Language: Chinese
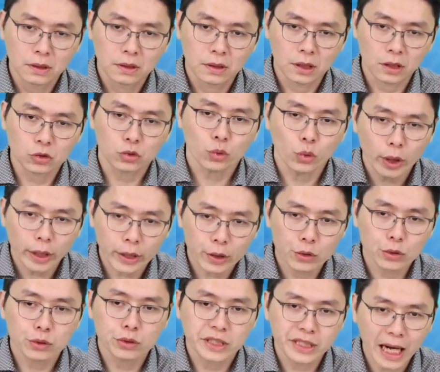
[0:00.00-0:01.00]
然后对
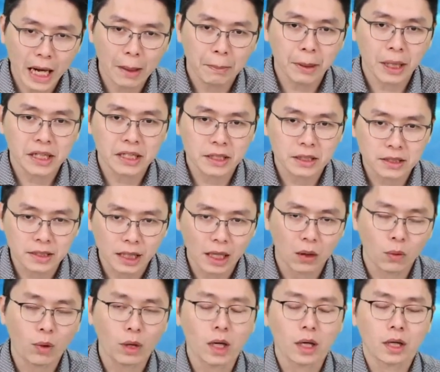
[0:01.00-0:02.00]
于下半年
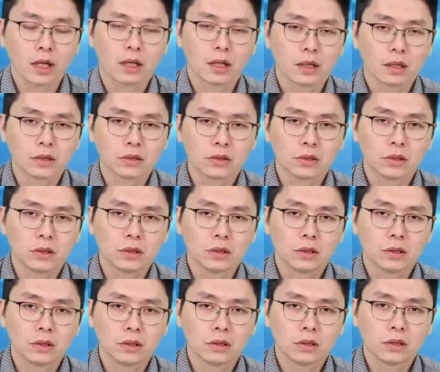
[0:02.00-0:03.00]
展望
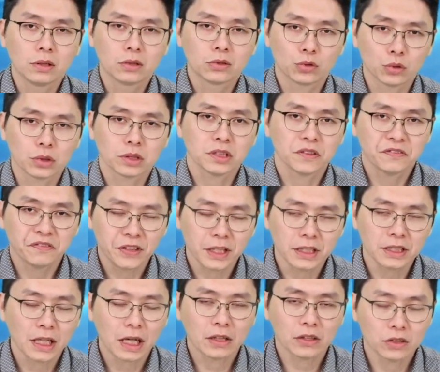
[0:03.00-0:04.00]
说是
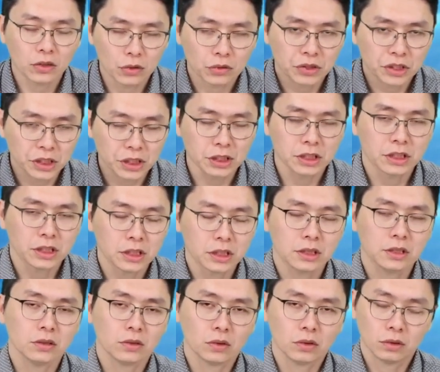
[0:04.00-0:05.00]
非常有信
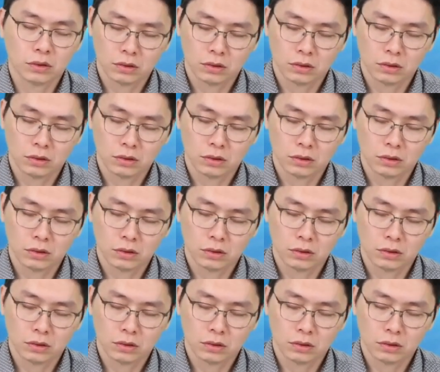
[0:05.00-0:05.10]
心